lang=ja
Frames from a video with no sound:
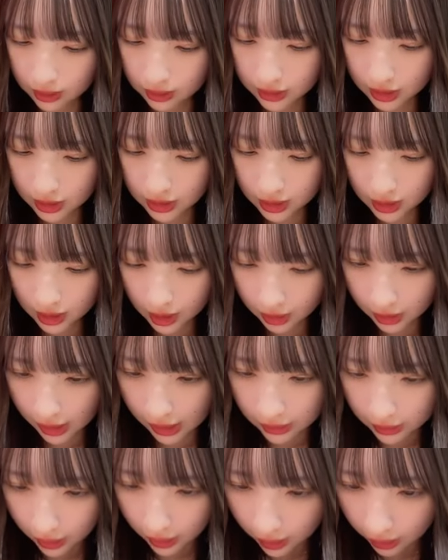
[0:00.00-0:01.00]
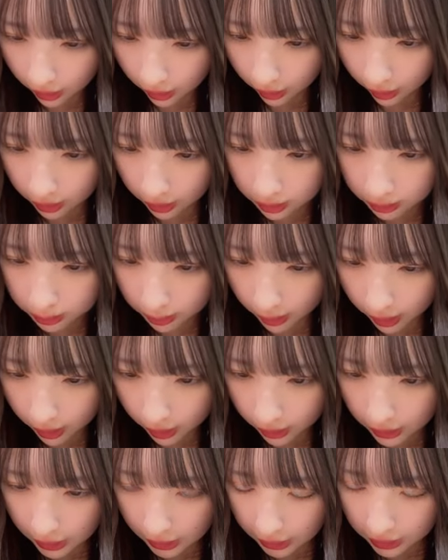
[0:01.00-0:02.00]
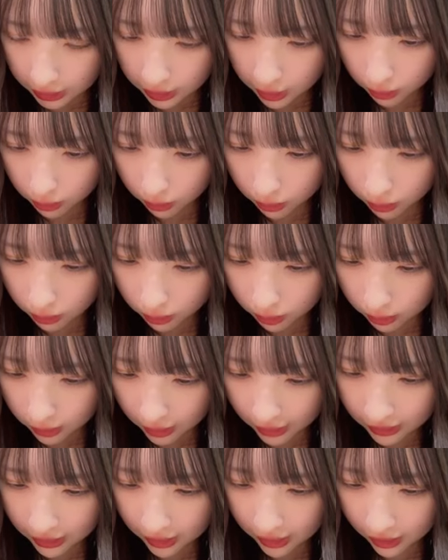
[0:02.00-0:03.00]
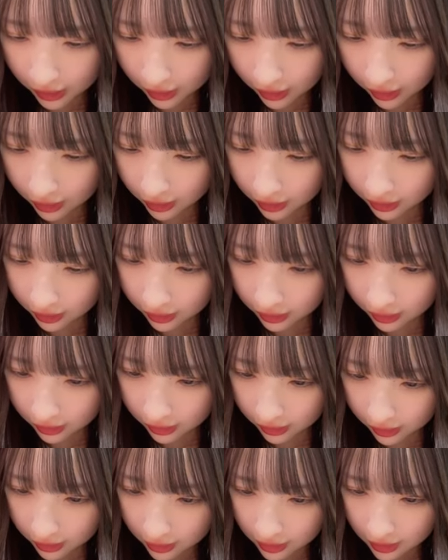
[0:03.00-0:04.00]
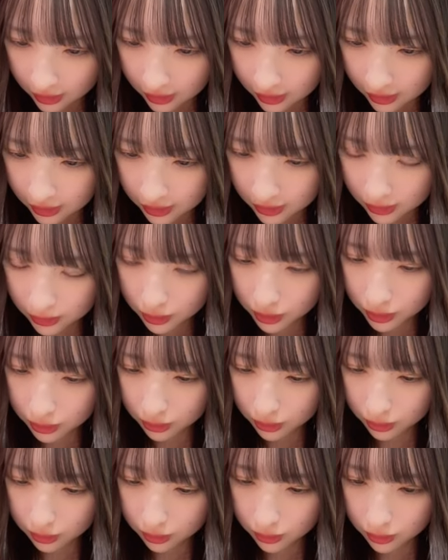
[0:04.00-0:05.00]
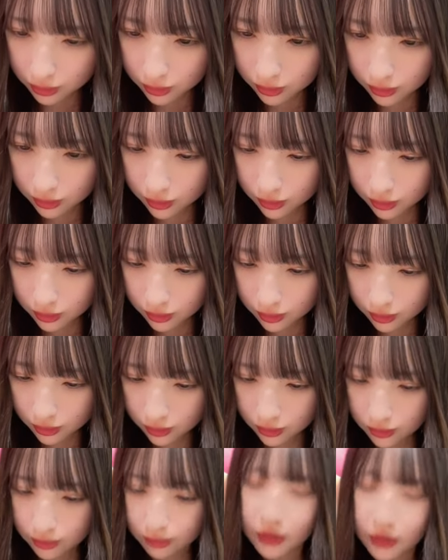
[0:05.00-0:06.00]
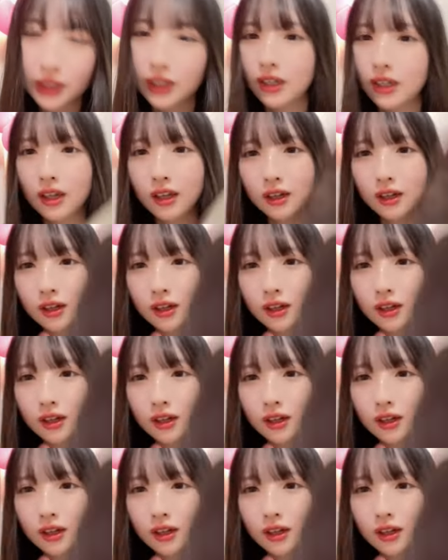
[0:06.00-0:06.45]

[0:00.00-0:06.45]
写真がないなアルパカケーキのあったすごいのよ見て